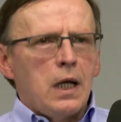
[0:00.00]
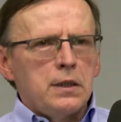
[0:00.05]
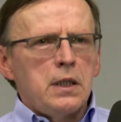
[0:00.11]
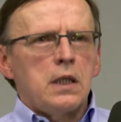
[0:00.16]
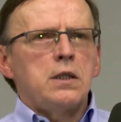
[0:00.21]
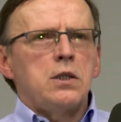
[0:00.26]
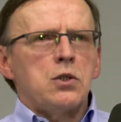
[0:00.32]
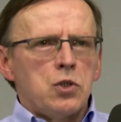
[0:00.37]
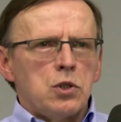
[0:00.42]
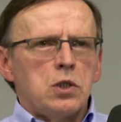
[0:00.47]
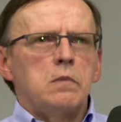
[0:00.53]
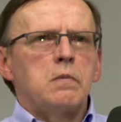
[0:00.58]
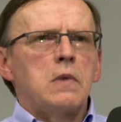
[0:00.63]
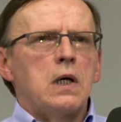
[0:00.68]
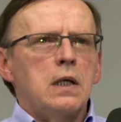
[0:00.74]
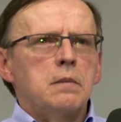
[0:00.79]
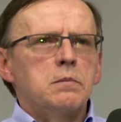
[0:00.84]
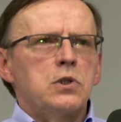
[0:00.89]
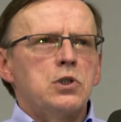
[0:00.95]
a ja jeszcze
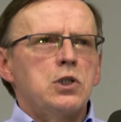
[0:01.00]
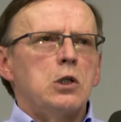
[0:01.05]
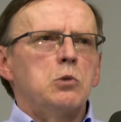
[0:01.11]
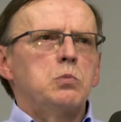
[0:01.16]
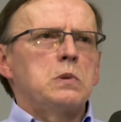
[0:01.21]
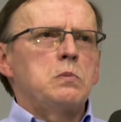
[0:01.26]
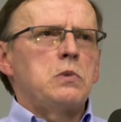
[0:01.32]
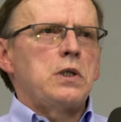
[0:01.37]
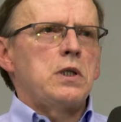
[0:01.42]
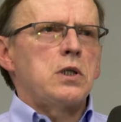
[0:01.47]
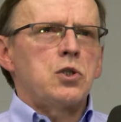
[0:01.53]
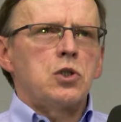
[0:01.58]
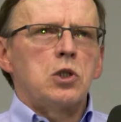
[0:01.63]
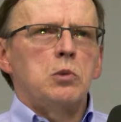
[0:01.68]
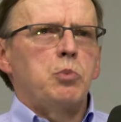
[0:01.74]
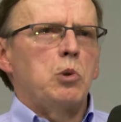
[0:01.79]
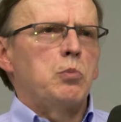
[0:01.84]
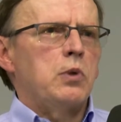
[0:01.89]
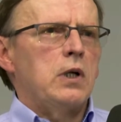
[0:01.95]
mam, chciałbym je
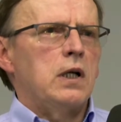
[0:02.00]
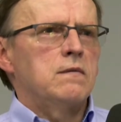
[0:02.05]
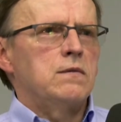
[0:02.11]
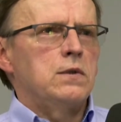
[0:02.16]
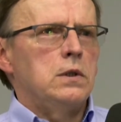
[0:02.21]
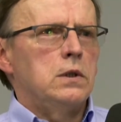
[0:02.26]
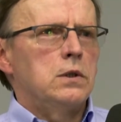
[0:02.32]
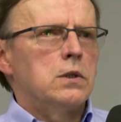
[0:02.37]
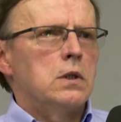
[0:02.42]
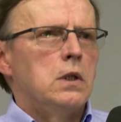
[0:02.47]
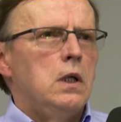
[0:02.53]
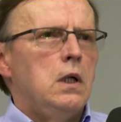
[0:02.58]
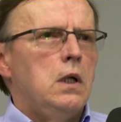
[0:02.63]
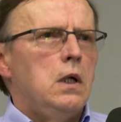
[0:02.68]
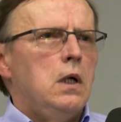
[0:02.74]
jeszcze poprawić.